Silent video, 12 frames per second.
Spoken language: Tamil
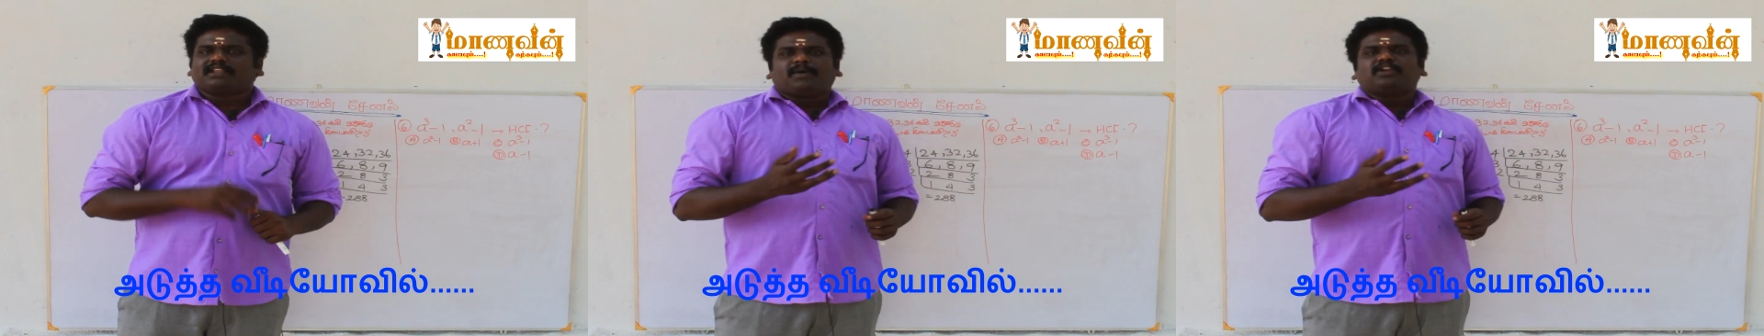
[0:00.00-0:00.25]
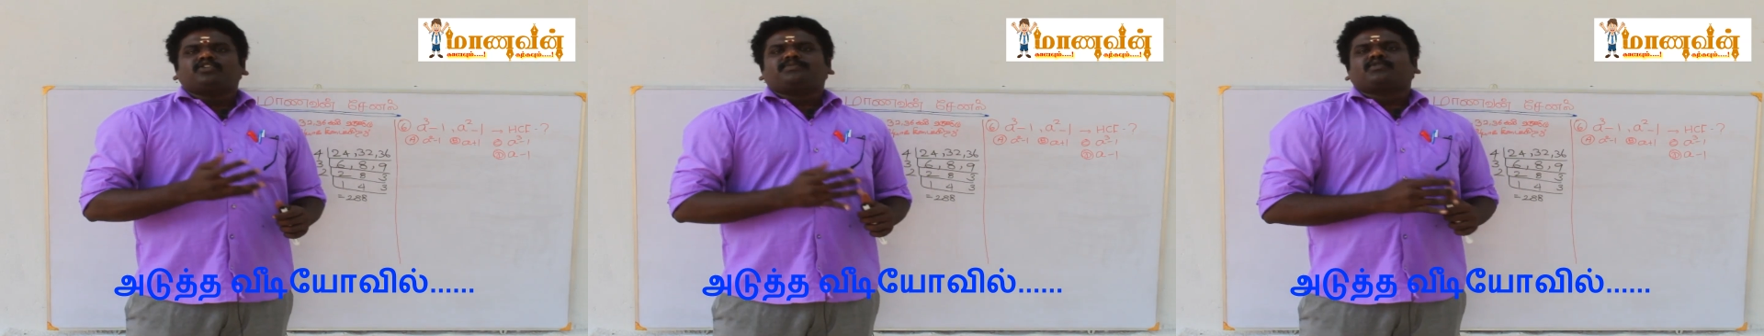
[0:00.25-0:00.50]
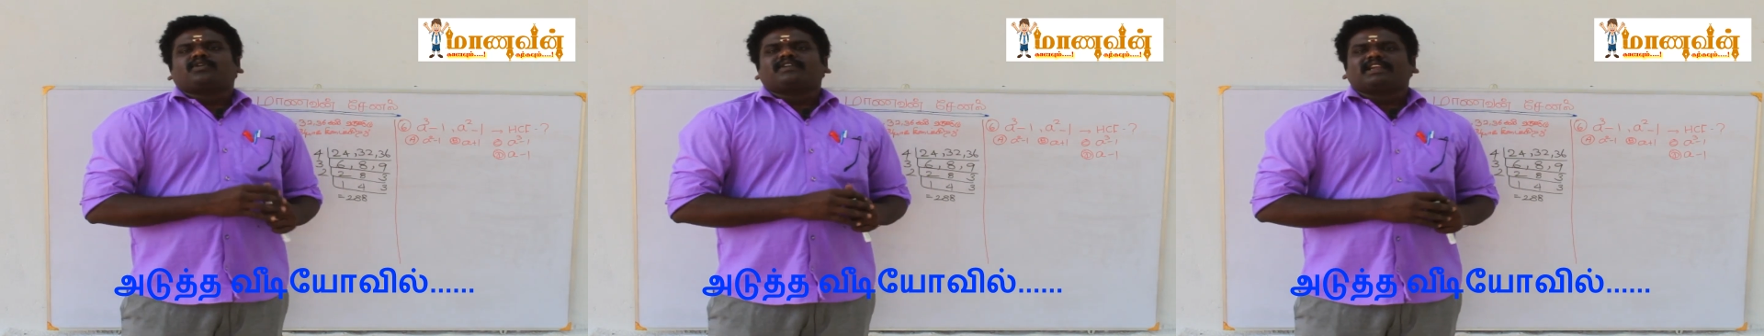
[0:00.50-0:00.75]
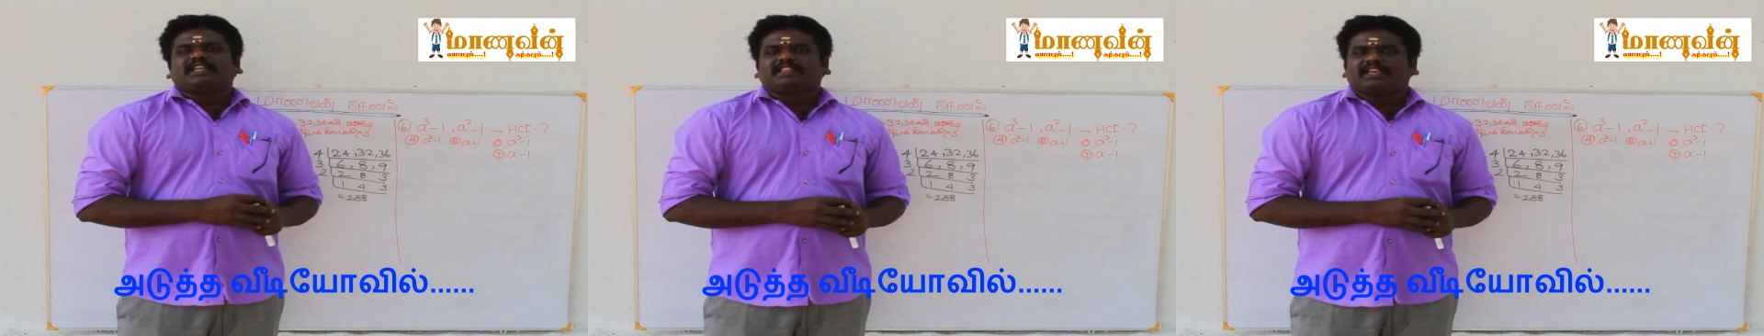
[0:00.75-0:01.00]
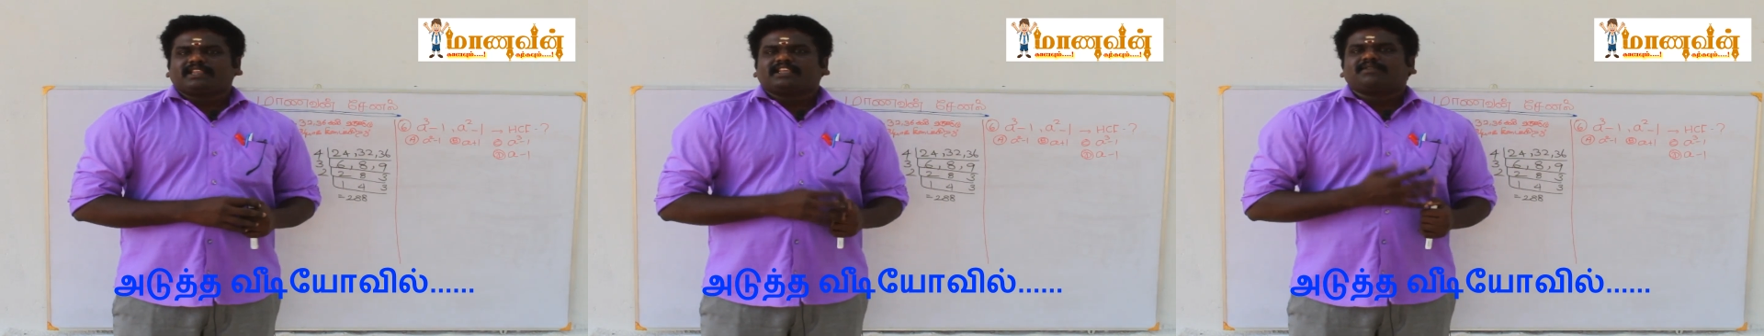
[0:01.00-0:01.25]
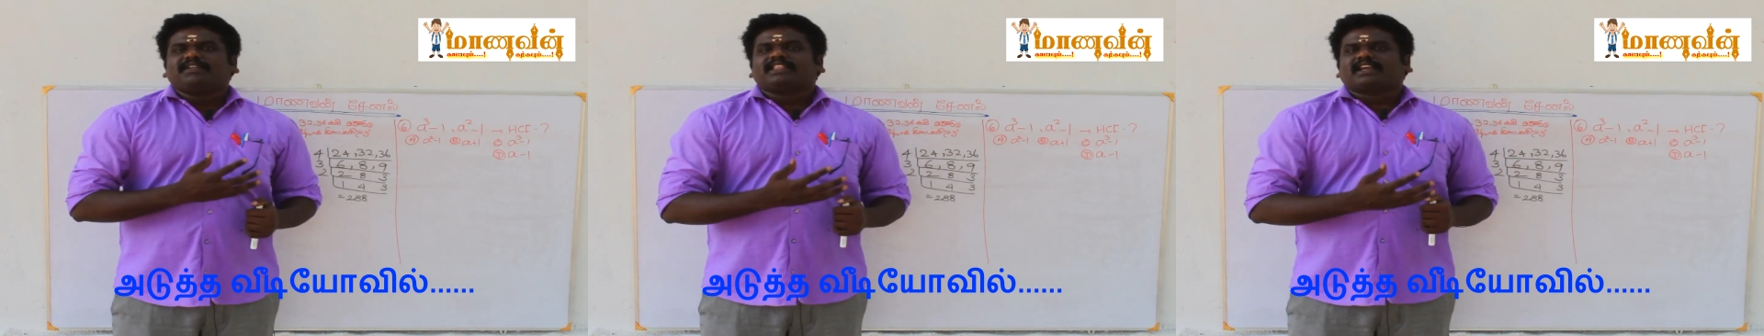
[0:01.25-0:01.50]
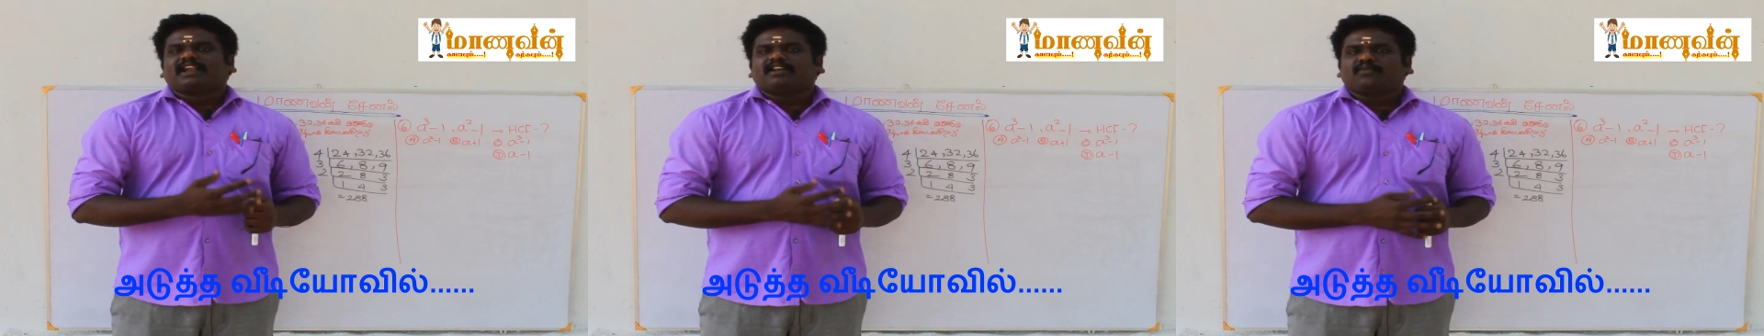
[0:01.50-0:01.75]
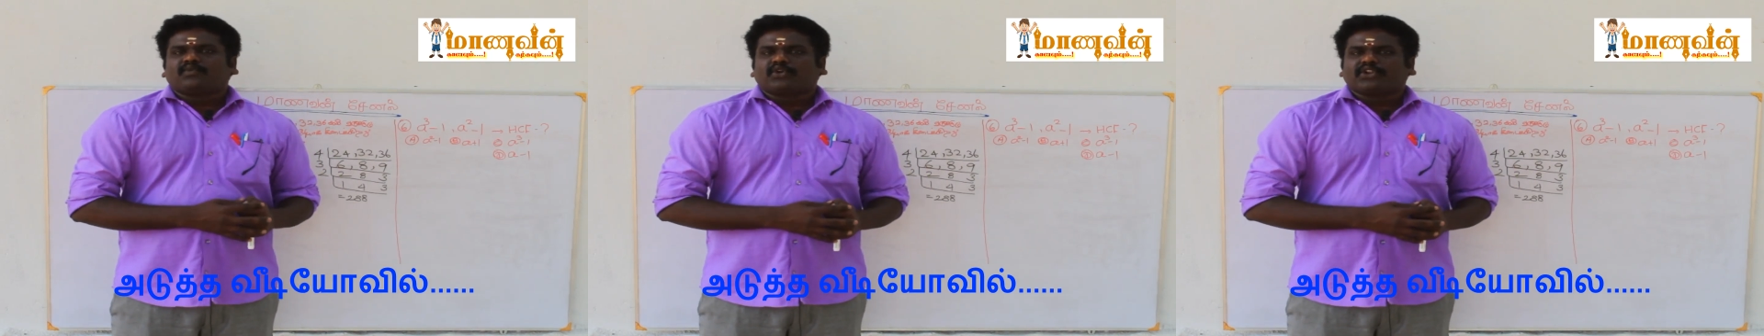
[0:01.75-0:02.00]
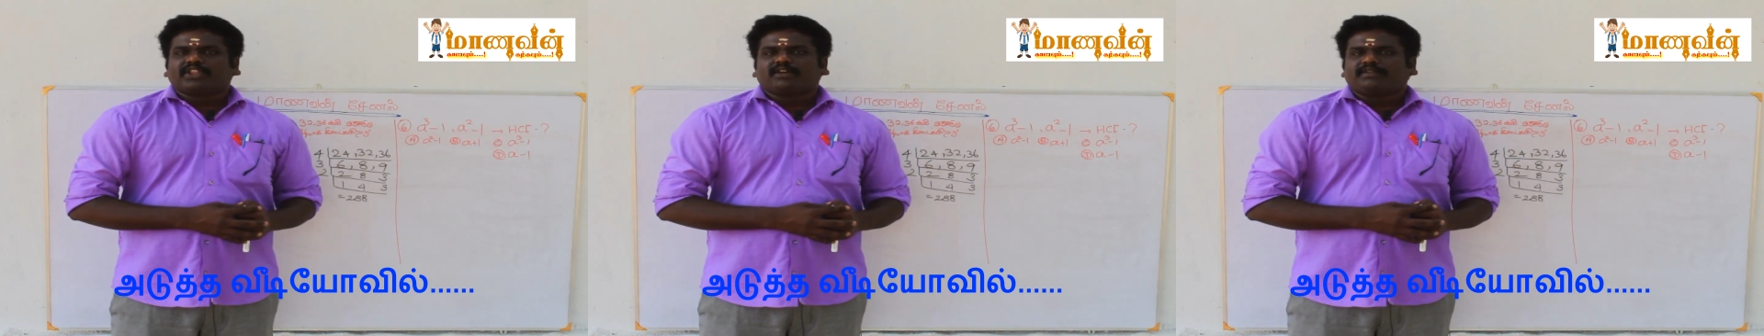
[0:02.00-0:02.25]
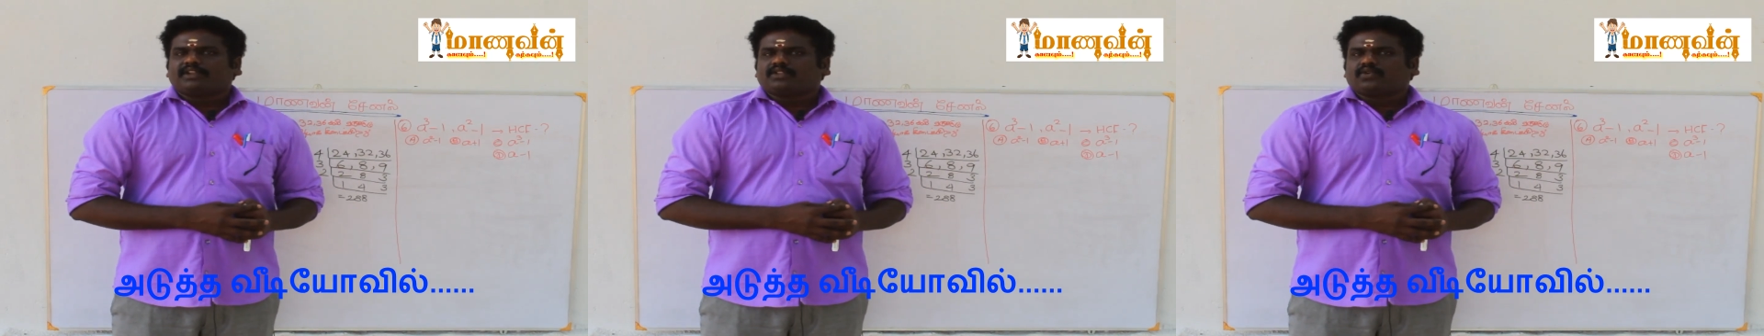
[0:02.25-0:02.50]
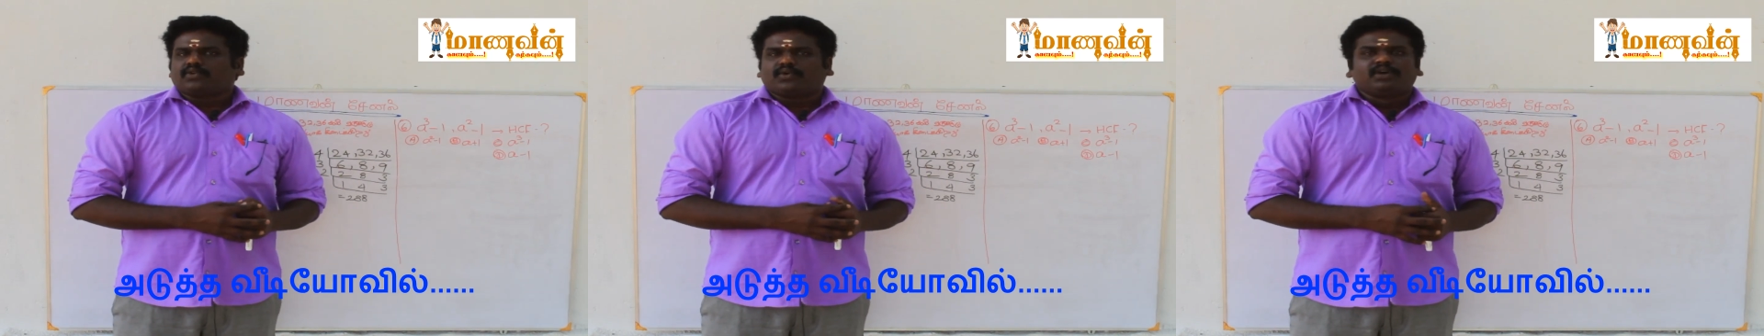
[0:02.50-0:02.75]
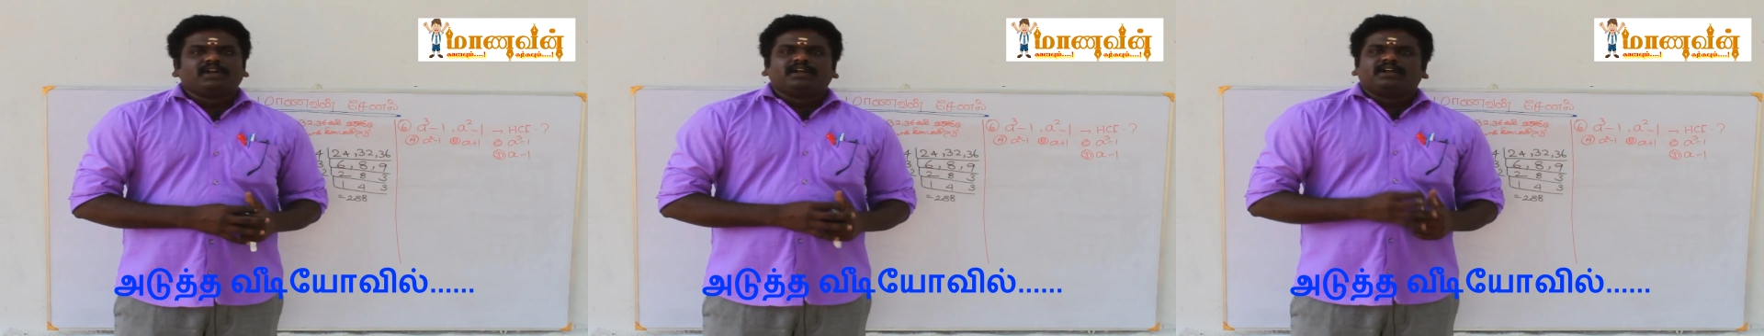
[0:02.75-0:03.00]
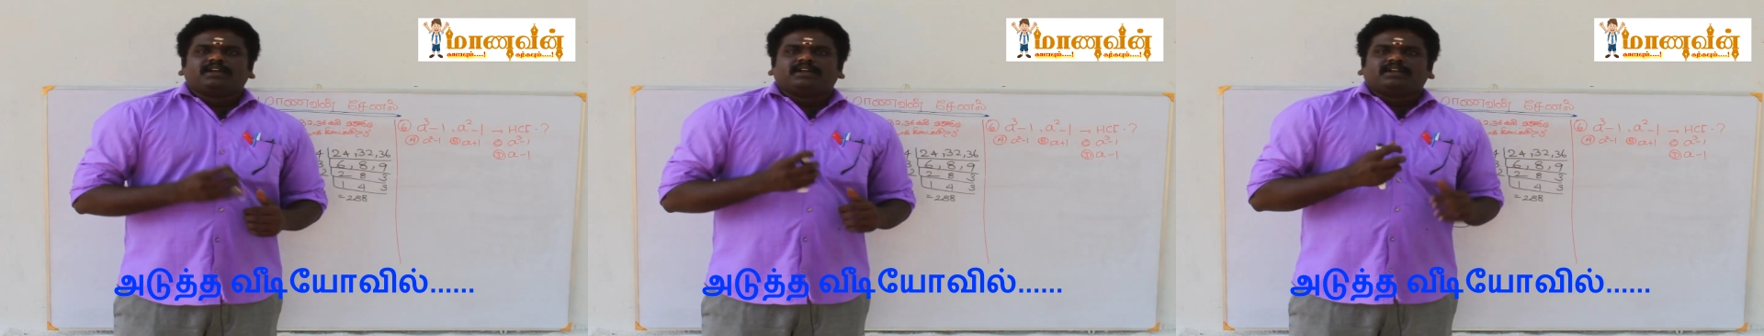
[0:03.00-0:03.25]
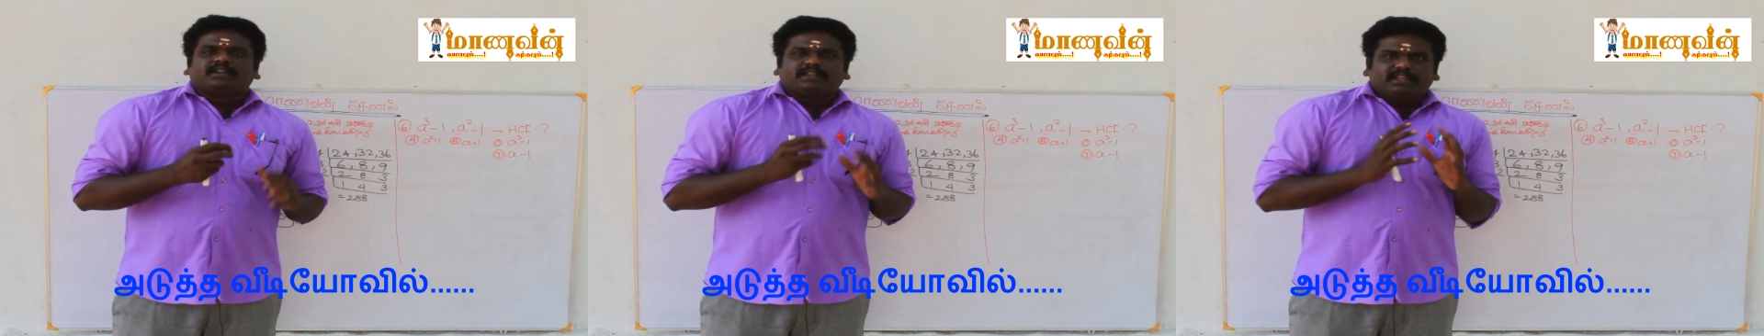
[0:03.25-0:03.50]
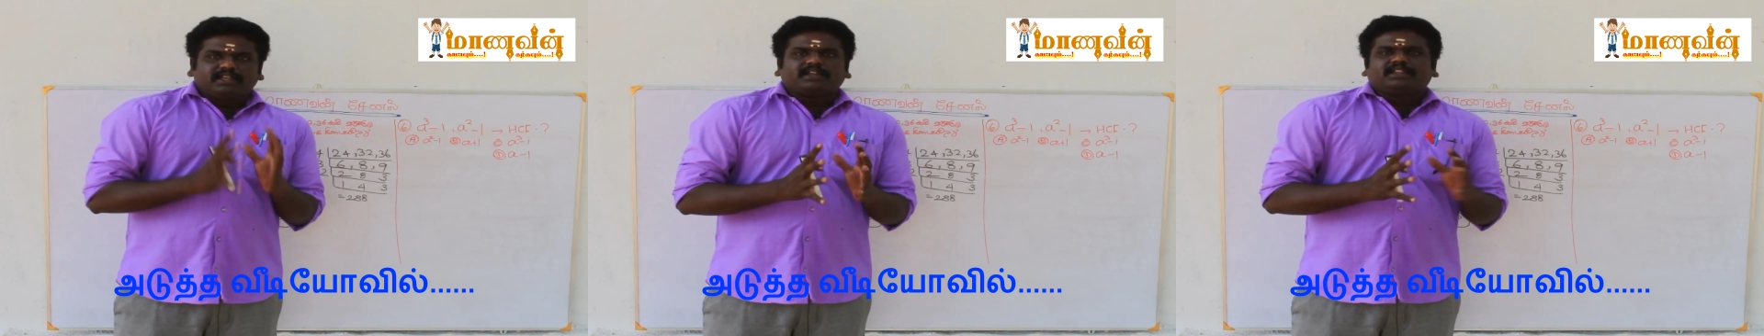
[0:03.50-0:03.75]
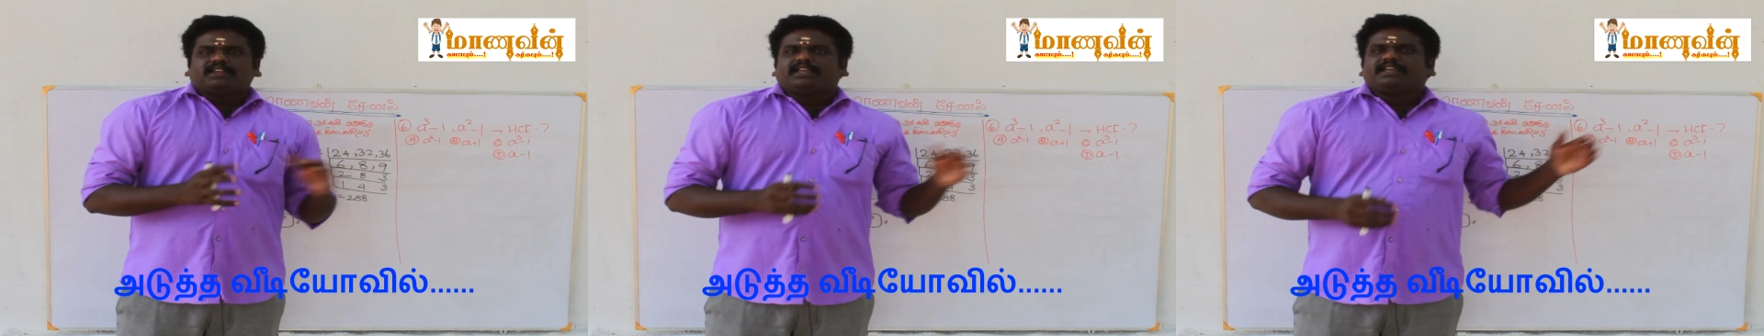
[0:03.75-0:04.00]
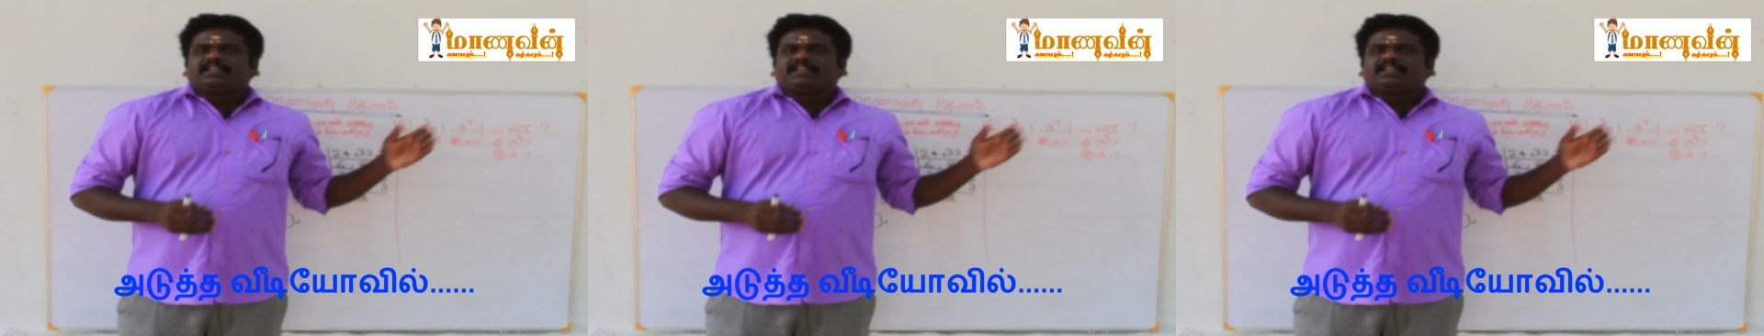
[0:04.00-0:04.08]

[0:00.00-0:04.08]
பல்லுறுப்பு கோவைகளாக தெரியாது எப்படி இந்த கணக்கு போடுறது அப்படின்னு தோணும் இருக்கிறதுலே